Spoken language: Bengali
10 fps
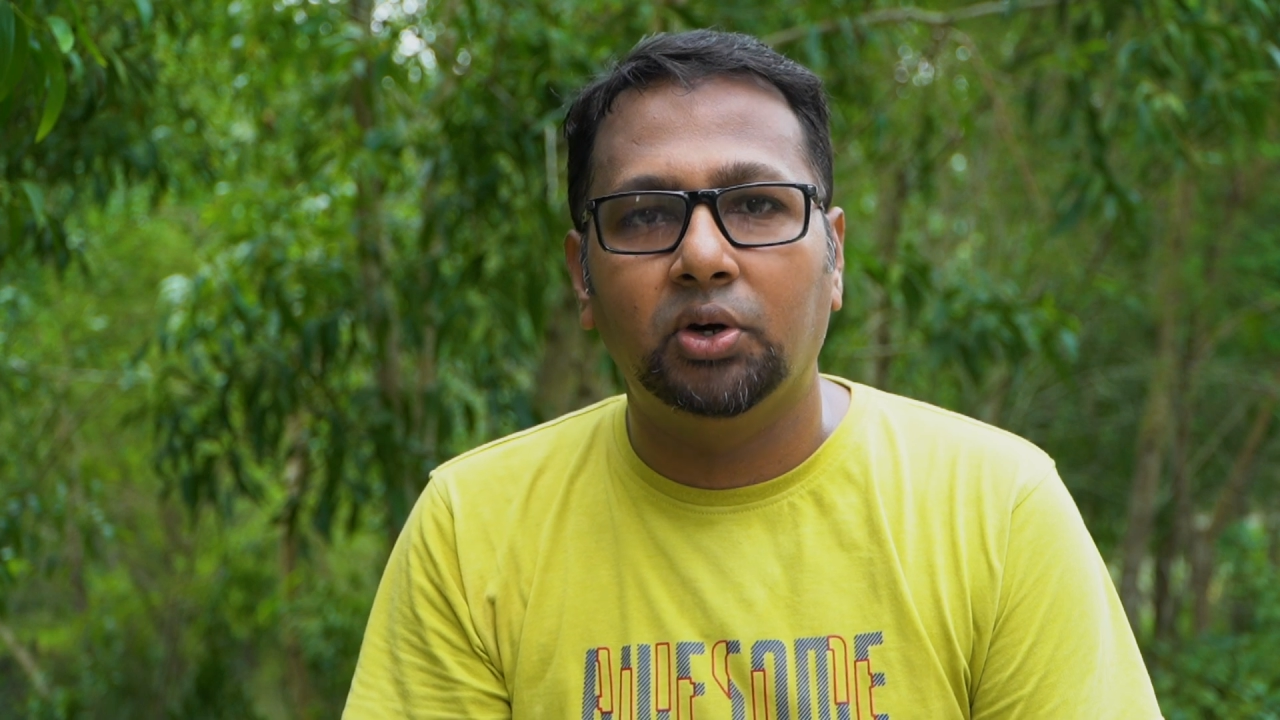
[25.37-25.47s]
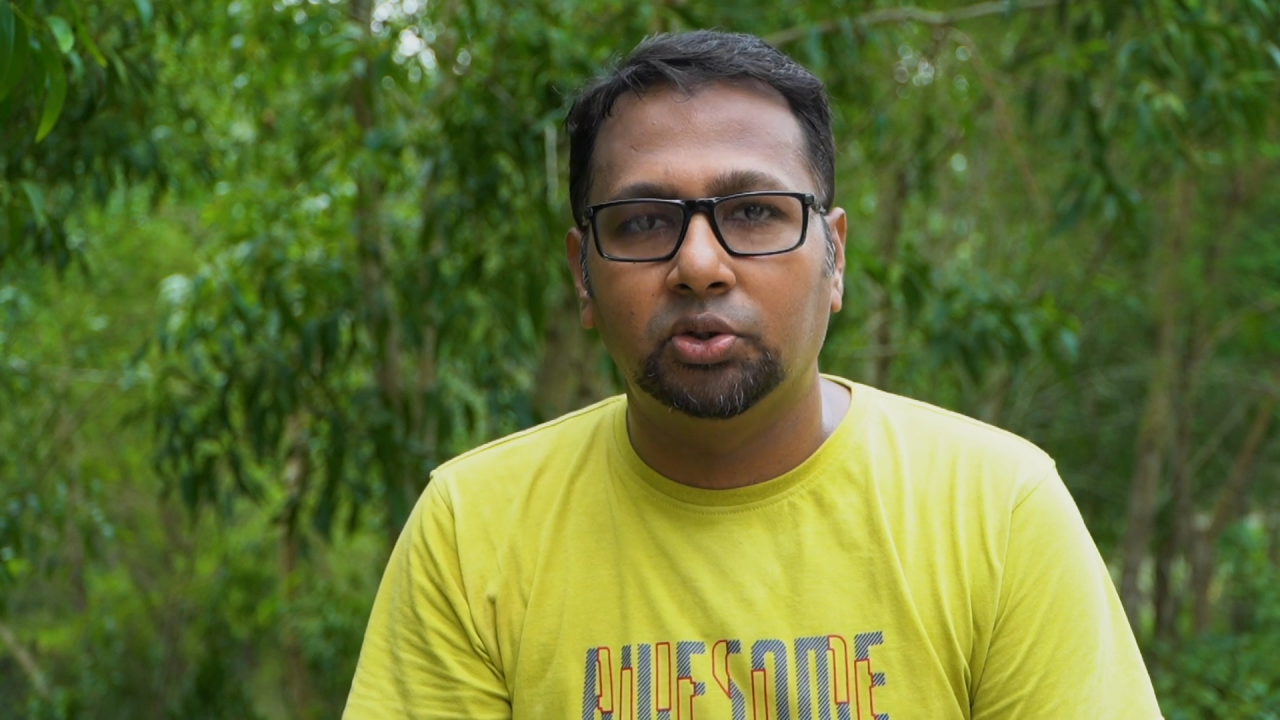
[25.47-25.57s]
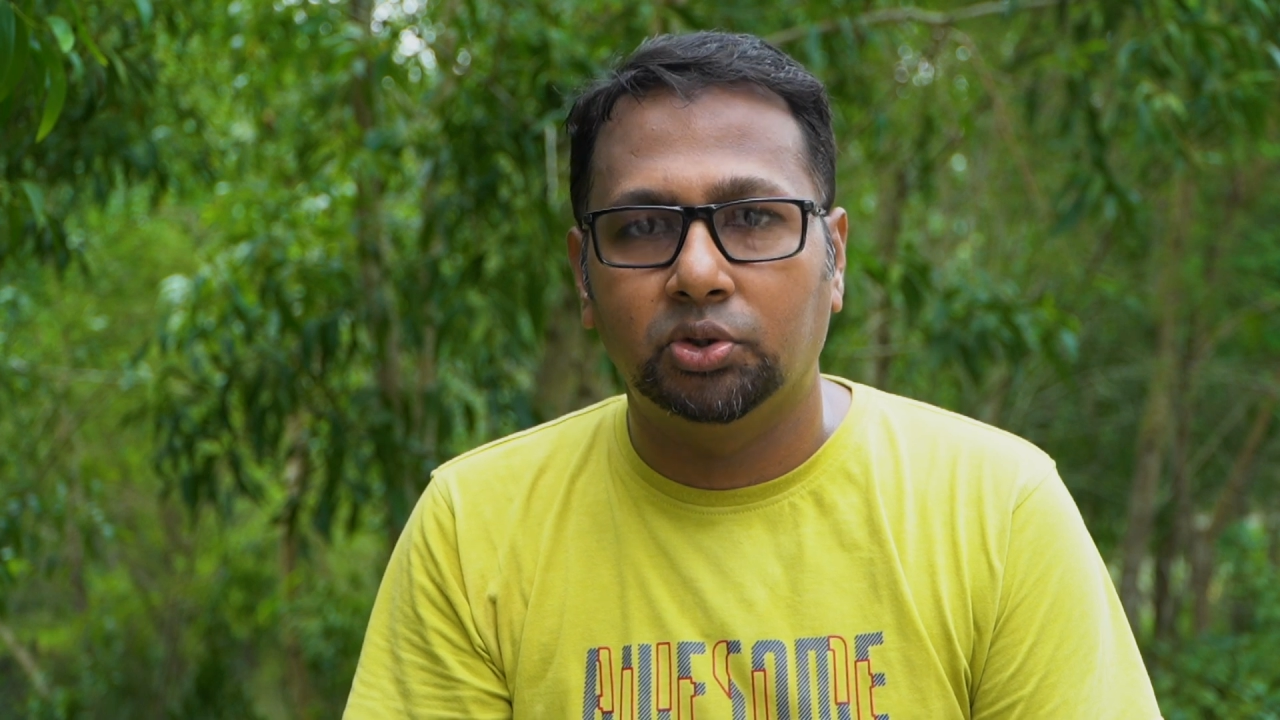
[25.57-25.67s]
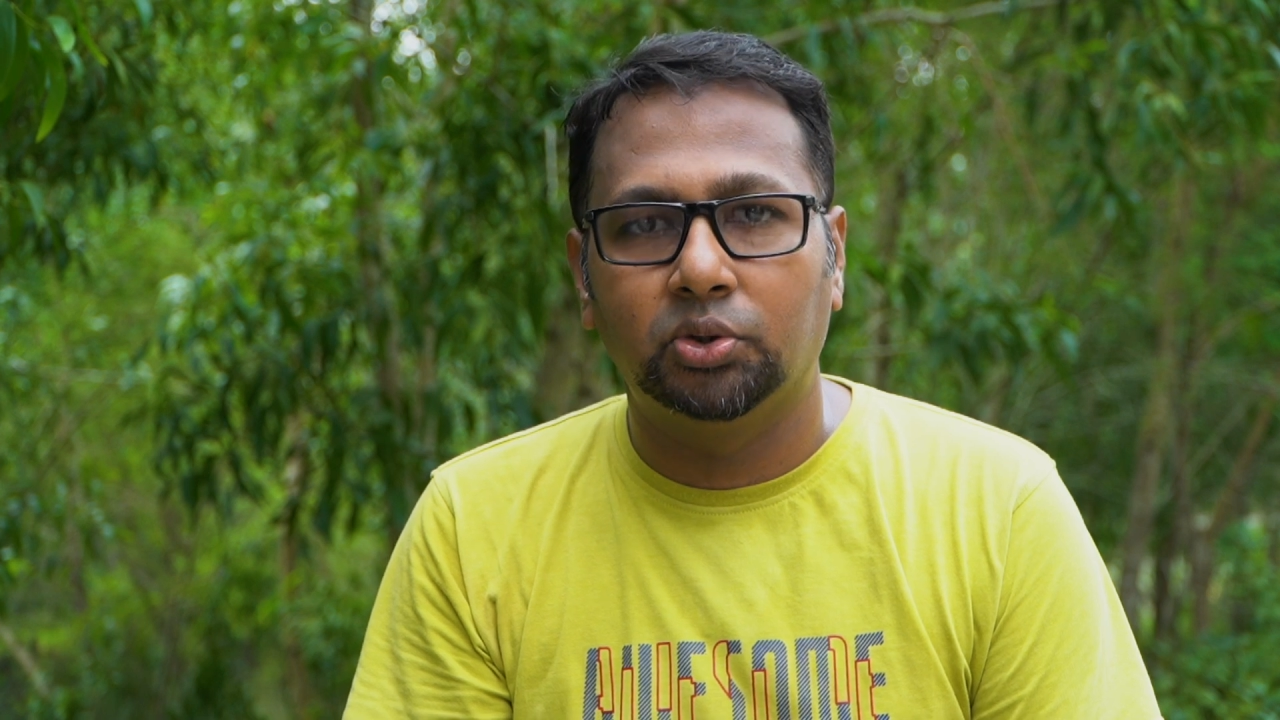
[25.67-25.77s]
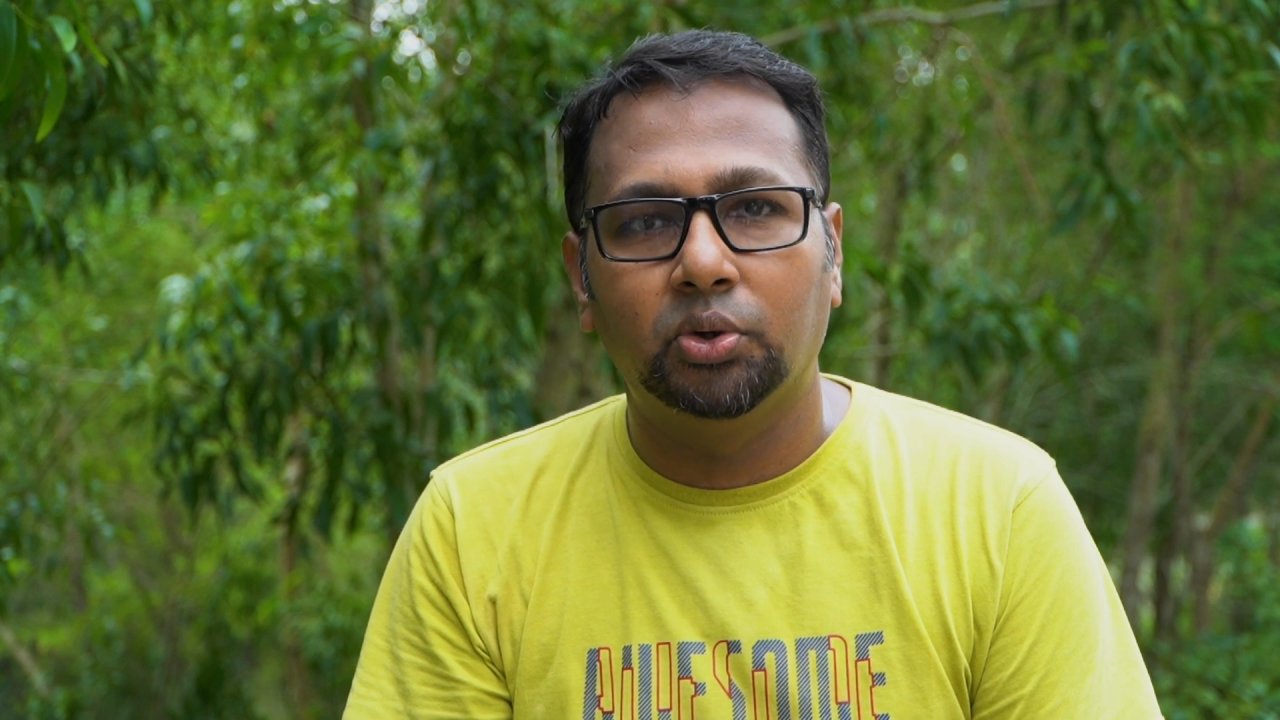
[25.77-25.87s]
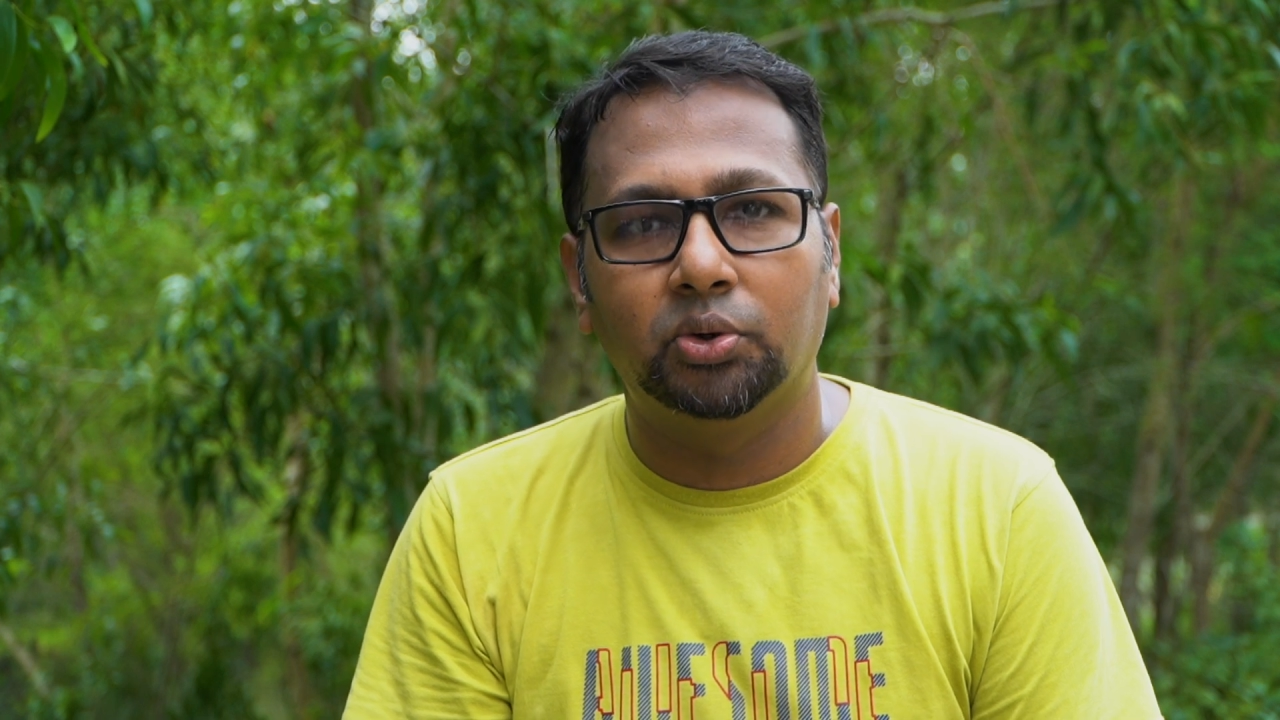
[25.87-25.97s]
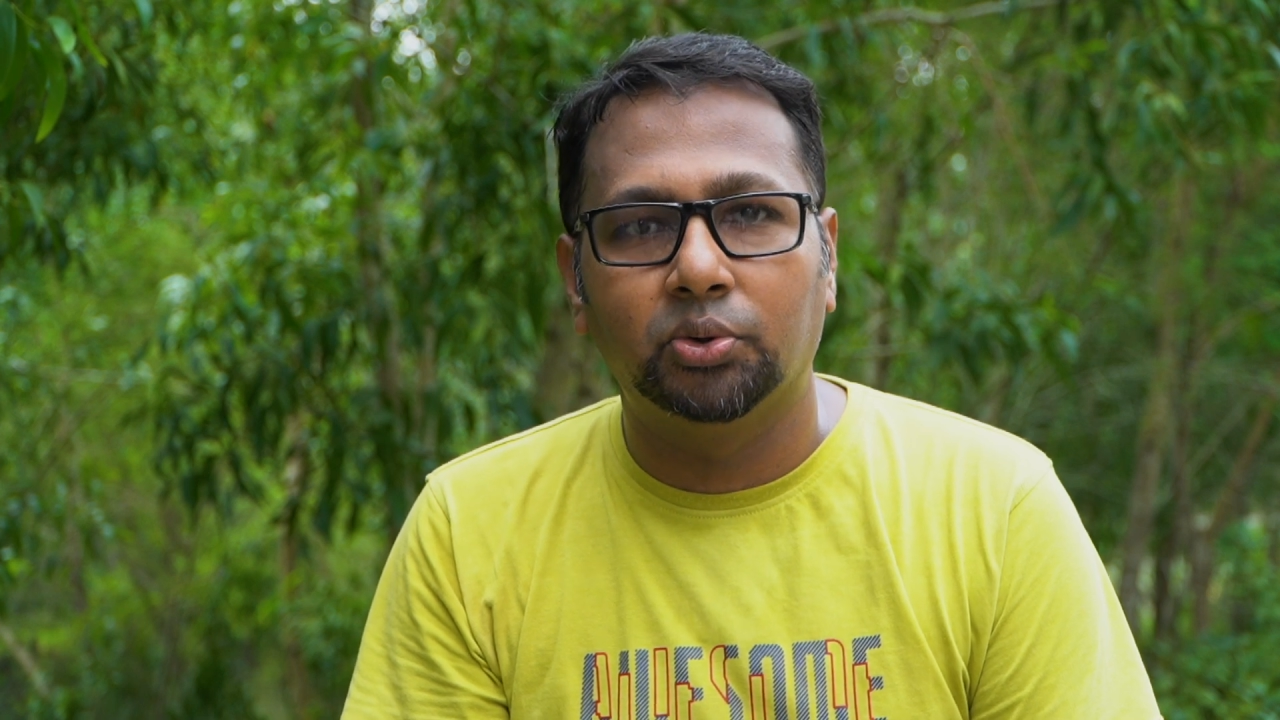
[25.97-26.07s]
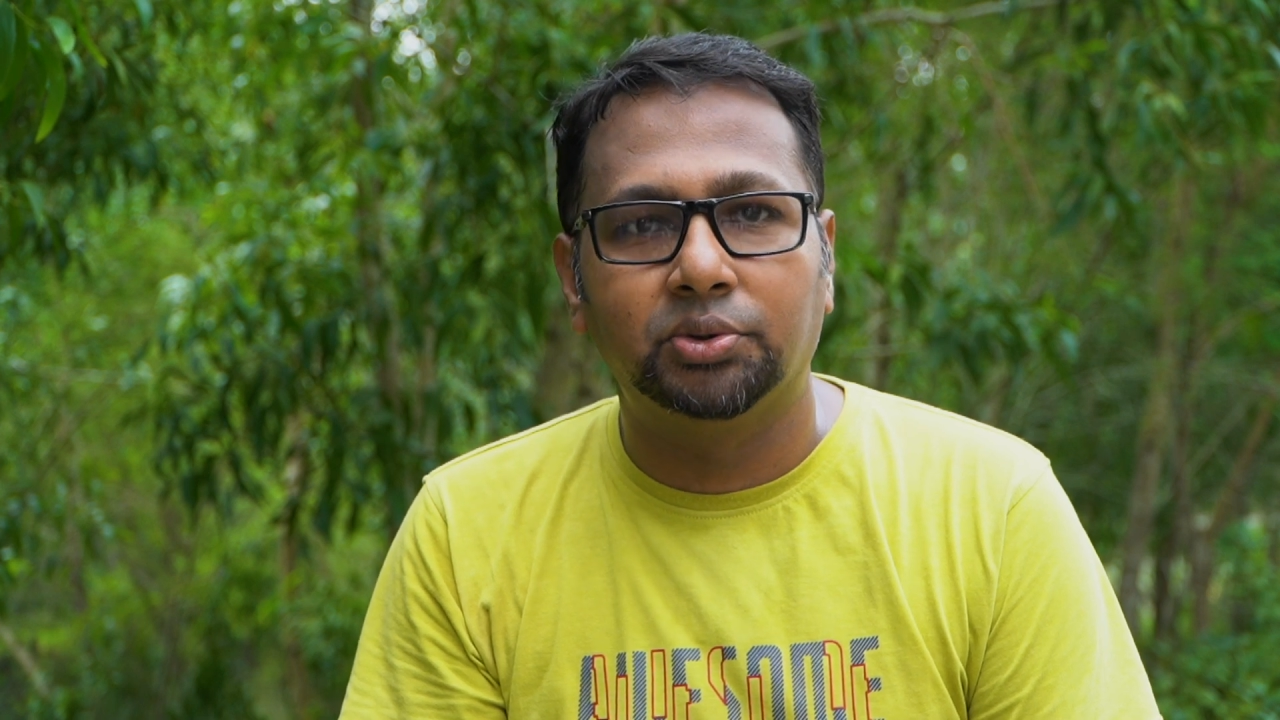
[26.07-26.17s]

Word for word: অংশগ্রহণ